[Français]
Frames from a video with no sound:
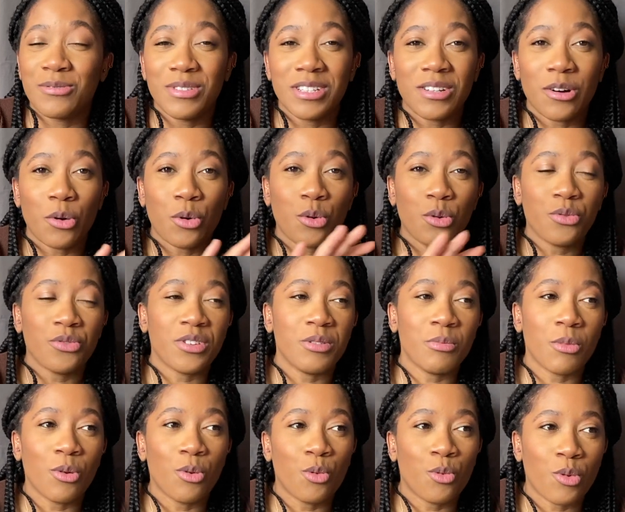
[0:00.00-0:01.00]
on était en
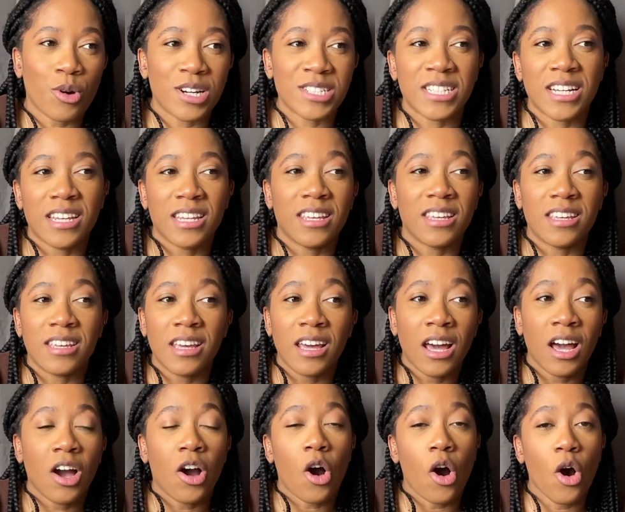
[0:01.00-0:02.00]
confinement ou quoi, j'allais
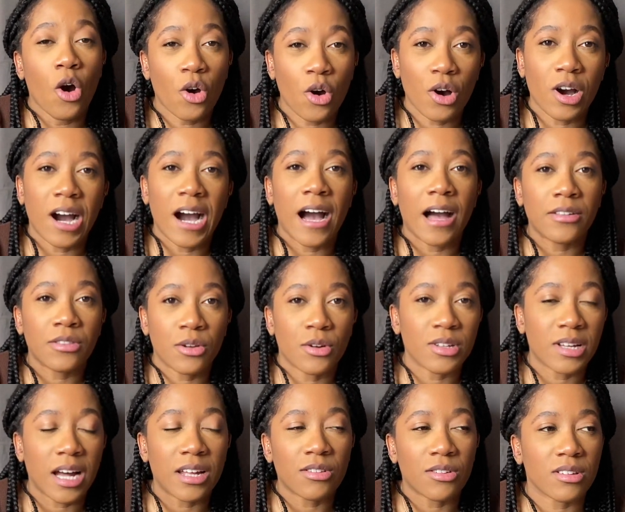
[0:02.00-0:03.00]
encore
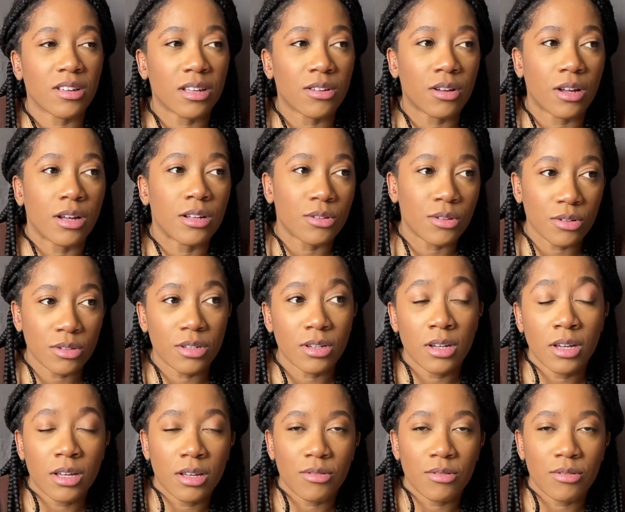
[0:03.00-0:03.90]
attendre, attendre, attendre, attendre.